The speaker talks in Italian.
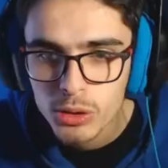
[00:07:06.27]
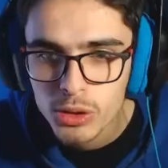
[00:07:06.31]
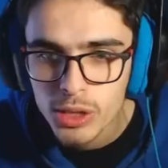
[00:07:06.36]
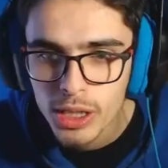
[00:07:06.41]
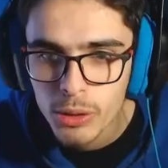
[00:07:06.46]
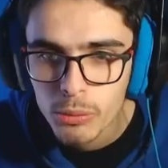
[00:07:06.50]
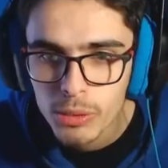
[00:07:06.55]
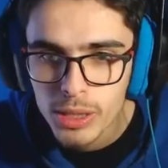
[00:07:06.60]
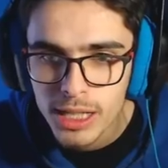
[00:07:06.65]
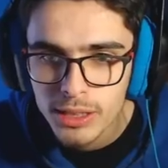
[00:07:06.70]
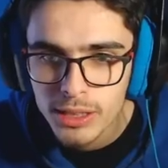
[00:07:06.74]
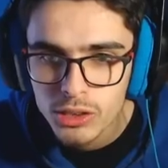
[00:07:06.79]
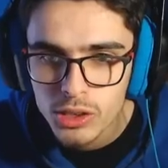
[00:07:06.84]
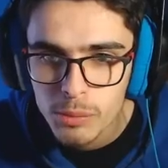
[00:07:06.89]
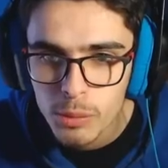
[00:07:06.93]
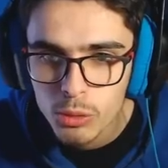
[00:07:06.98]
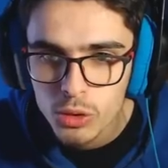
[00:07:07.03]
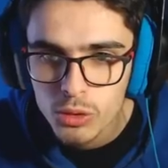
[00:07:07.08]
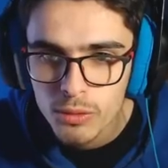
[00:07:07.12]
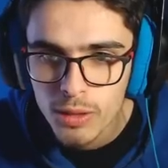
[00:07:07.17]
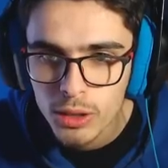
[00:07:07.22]
trovare qui dentro
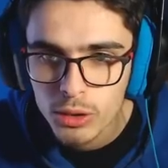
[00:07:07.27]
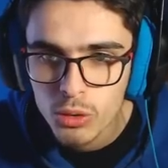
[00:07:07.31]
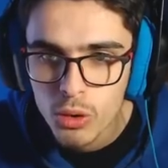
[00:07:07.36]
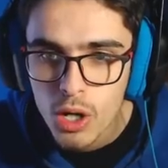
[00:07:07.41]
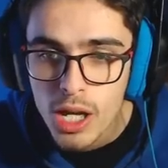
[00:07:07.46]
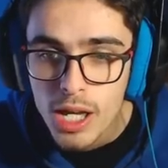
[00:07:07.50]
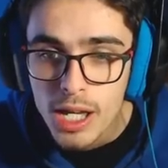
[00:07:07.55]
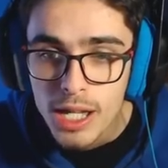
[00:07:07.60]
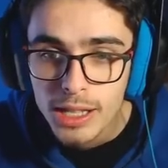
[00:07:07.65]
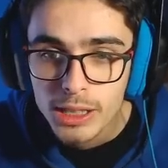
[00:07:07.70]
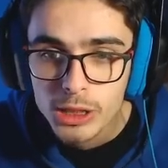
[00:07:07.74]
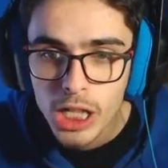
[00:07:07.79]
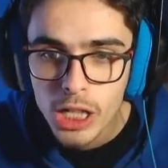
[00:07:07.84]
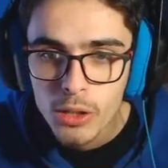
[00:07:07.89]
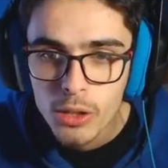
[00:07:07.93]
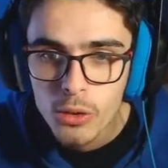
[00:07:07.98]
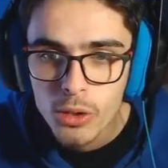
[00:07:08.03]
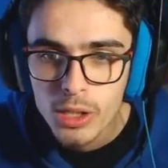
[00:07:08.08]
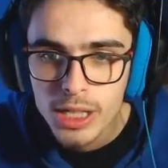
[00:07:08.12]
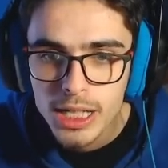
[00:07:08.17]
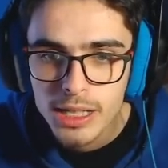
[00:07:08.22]
Abbiamo trovato
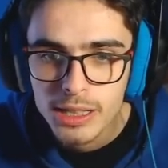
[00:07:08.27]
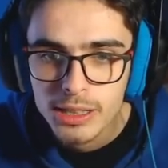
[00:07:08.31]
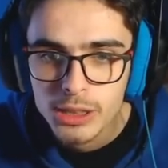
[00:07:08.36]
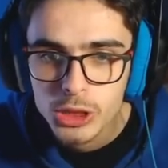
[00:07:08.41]
Jungle Hill,